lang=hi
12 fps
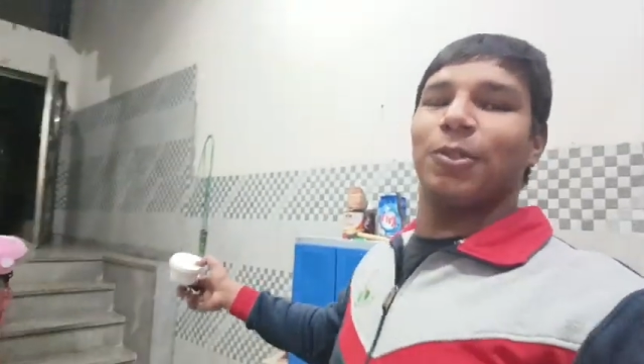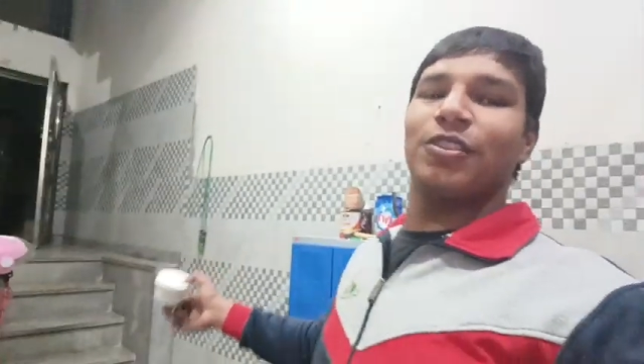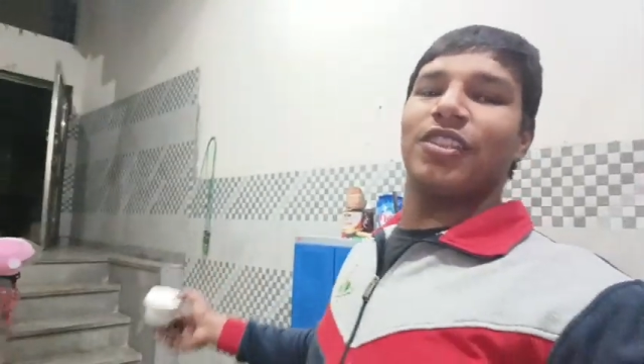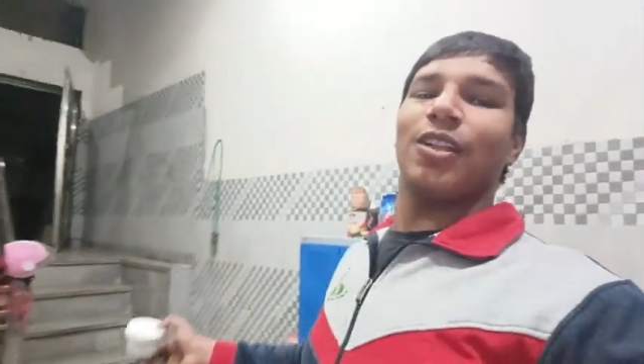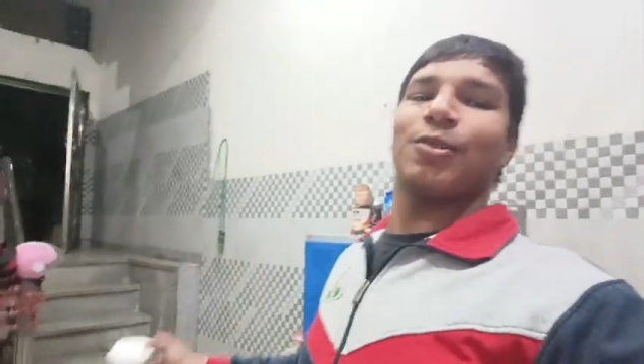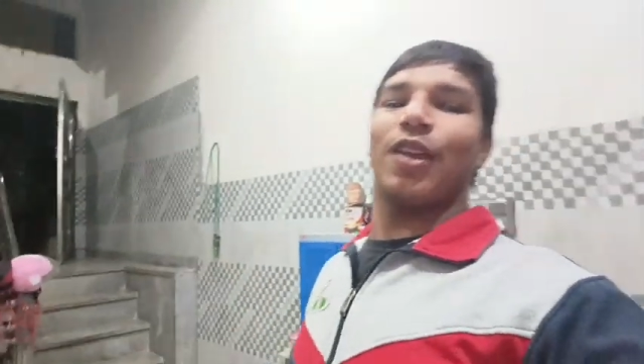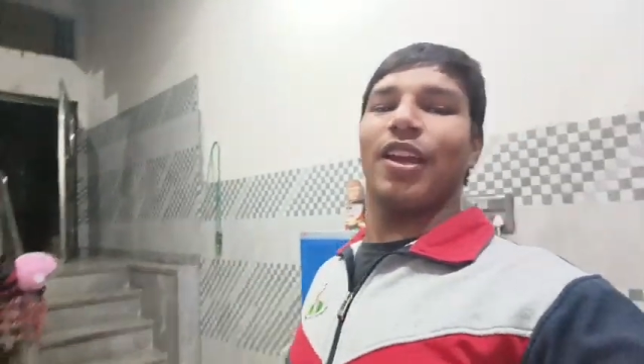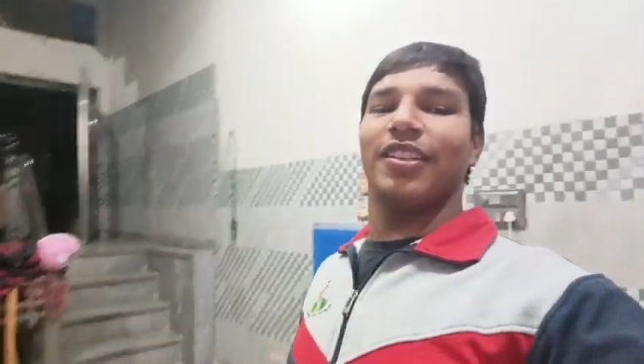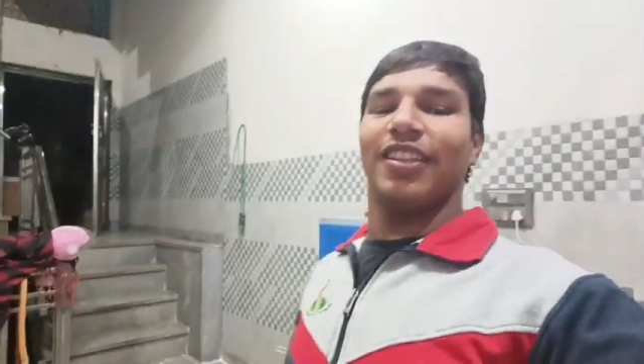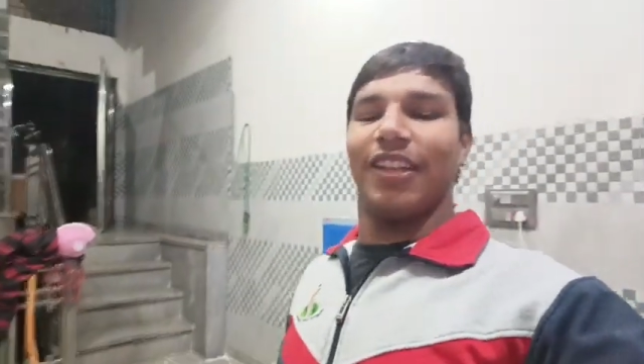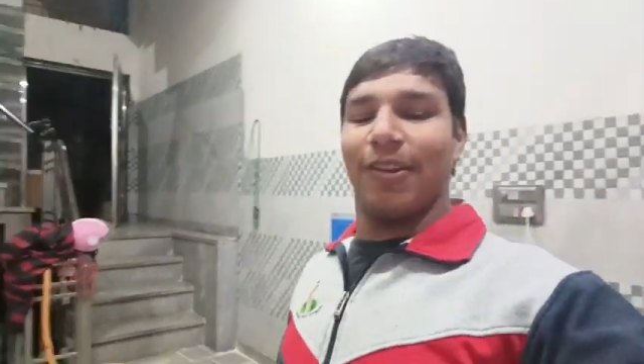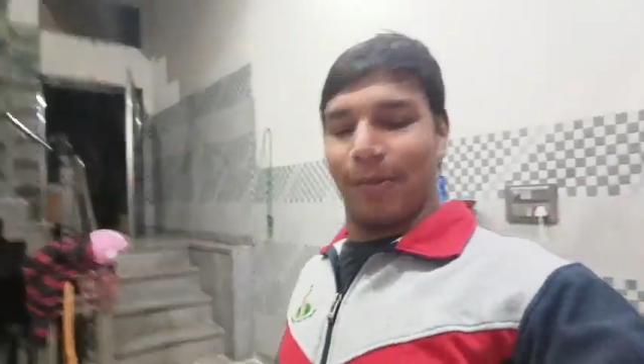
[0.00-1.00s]
दोस्त जा चुके हैं
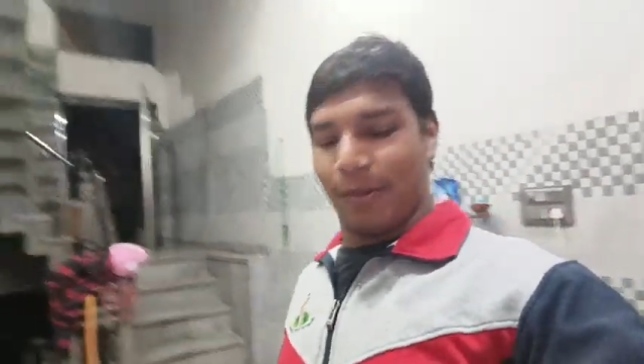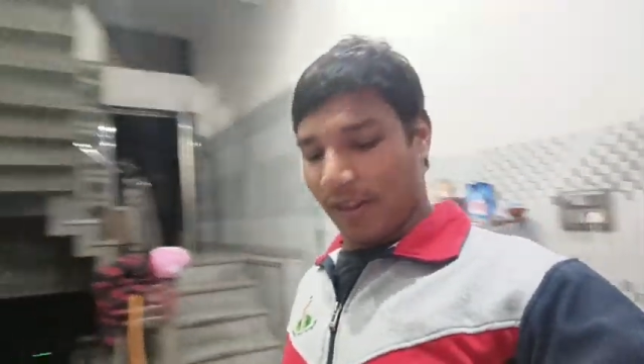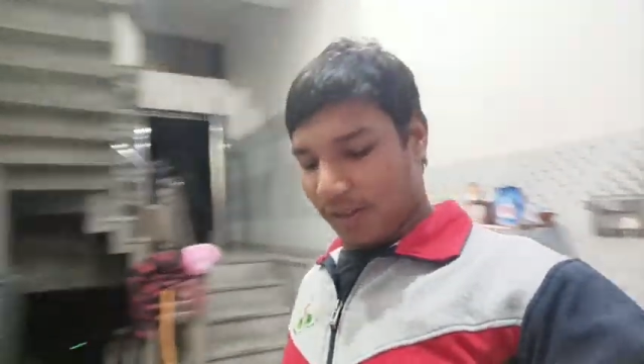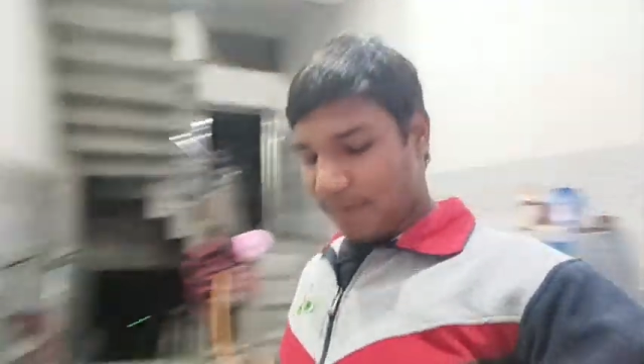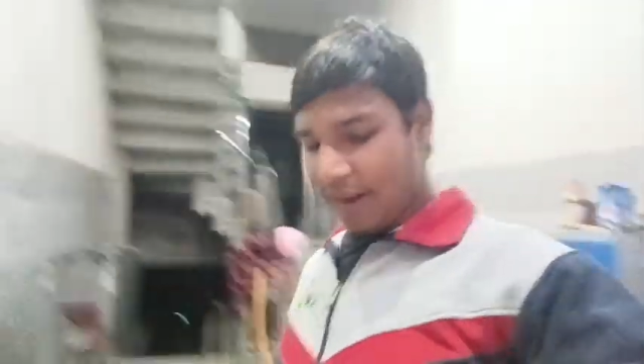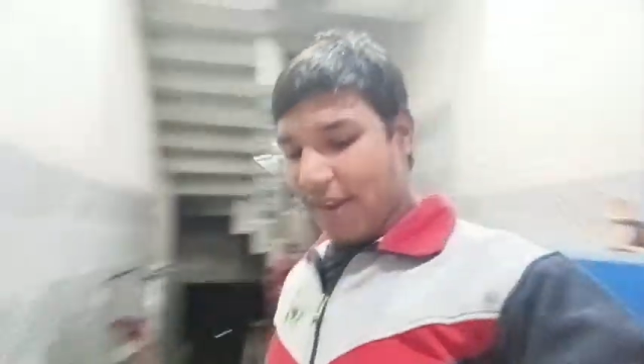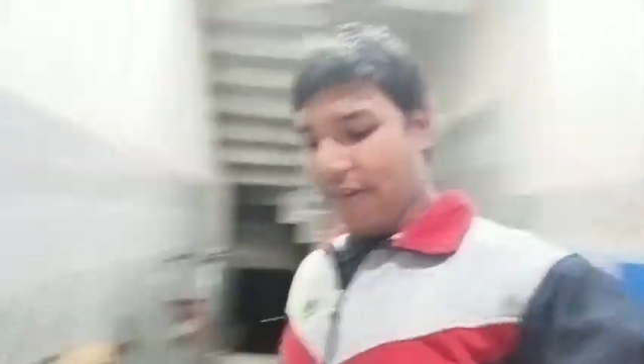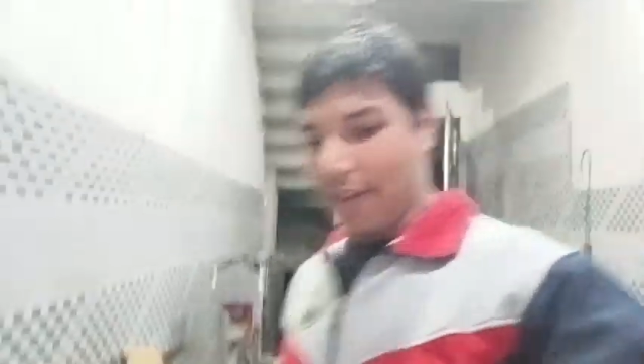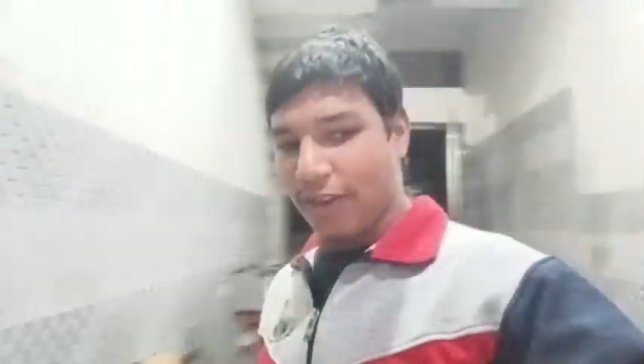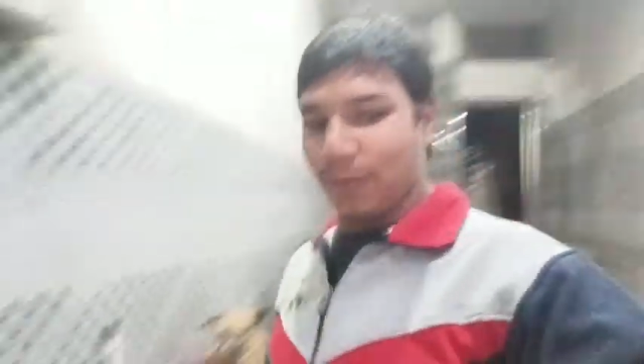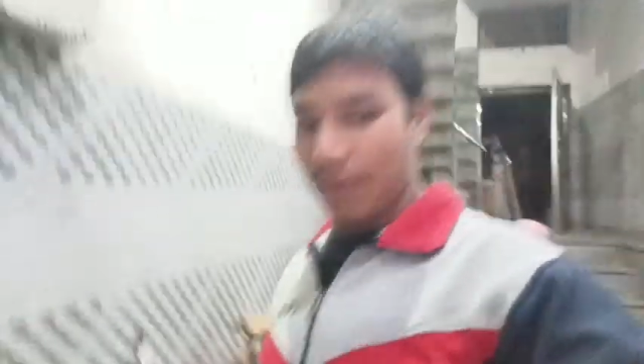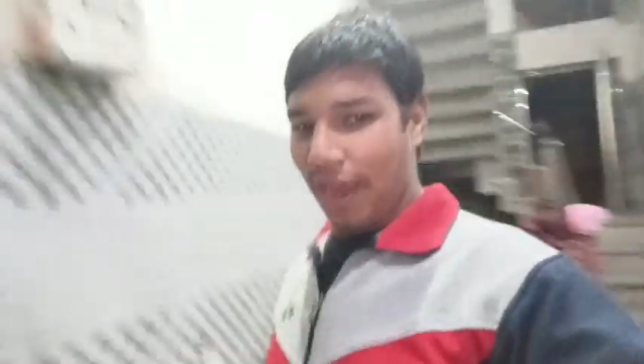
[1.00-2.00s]
दीदी ने उनको रस्ता पाई लगा
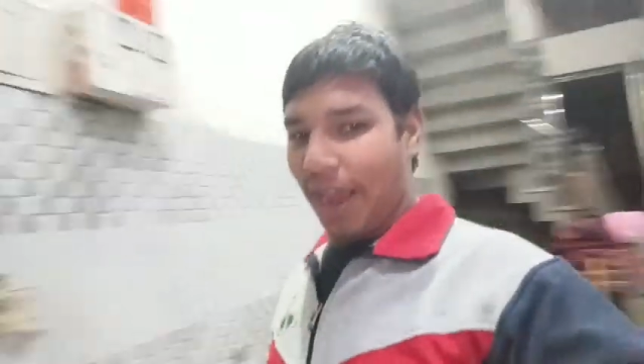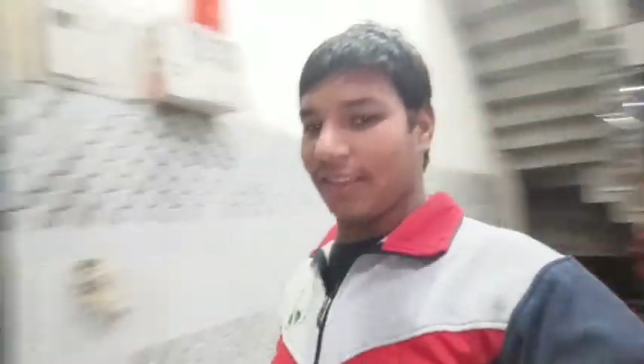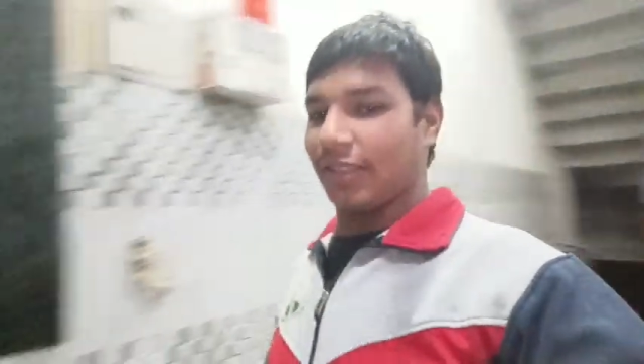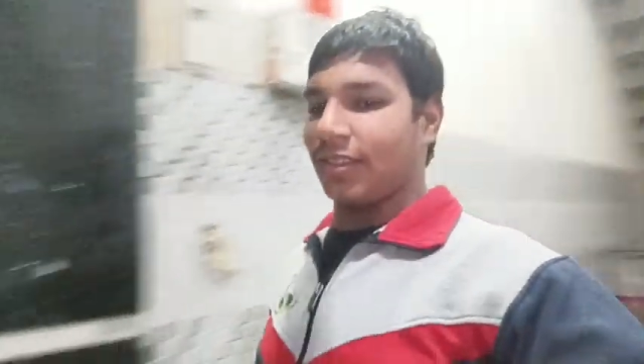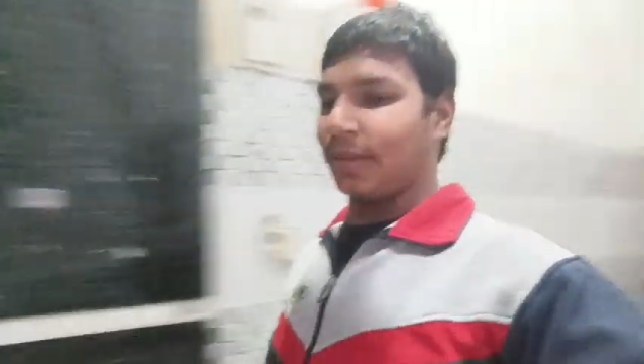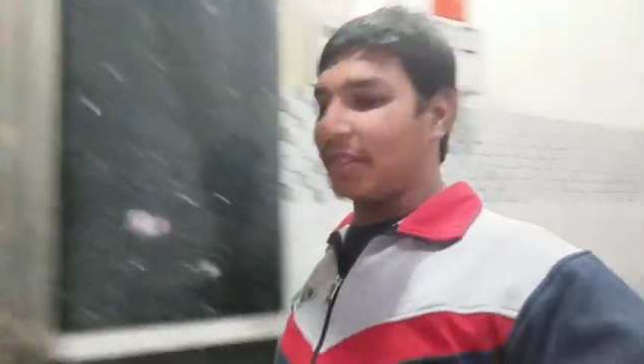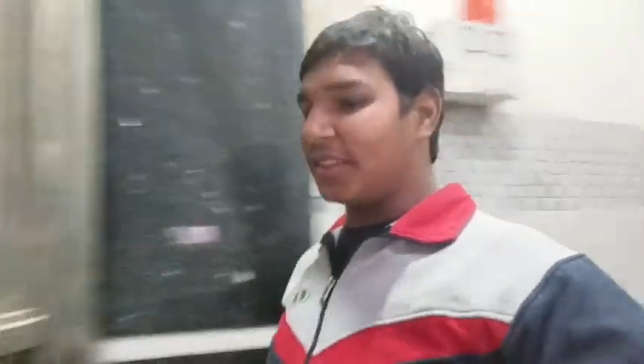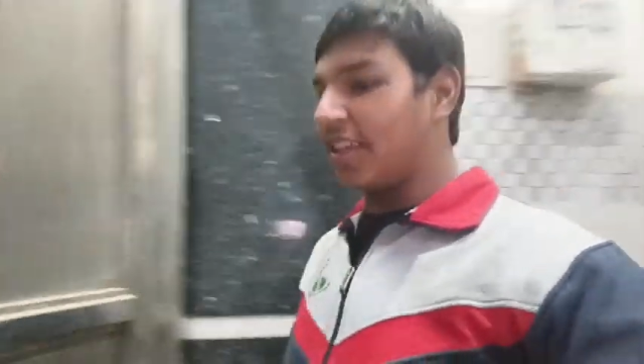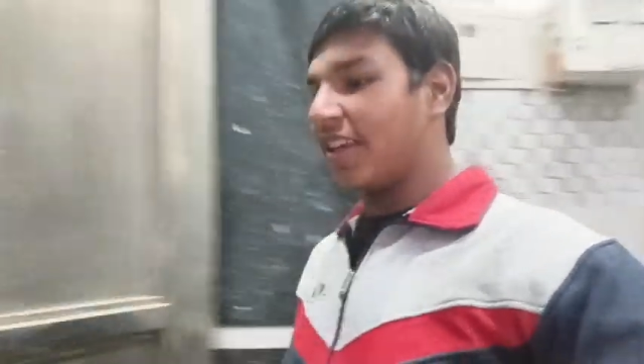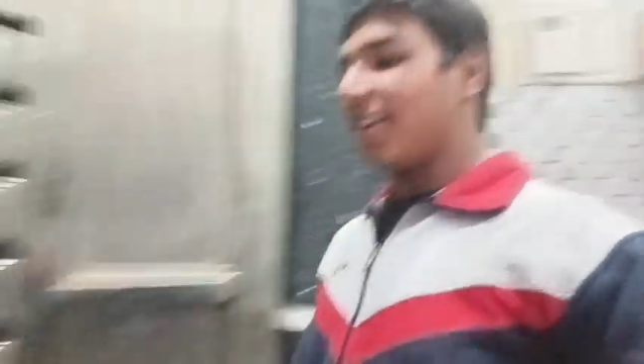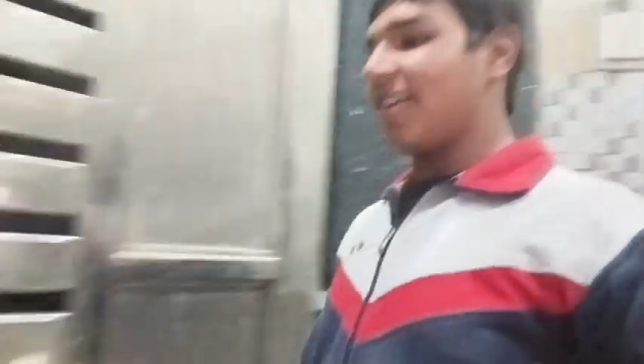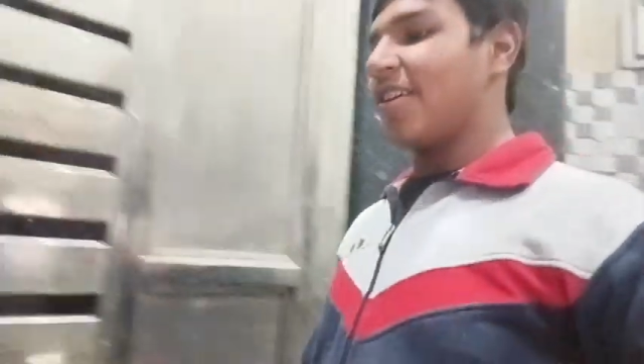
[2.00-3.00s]
कर जो लाया था सब दे दी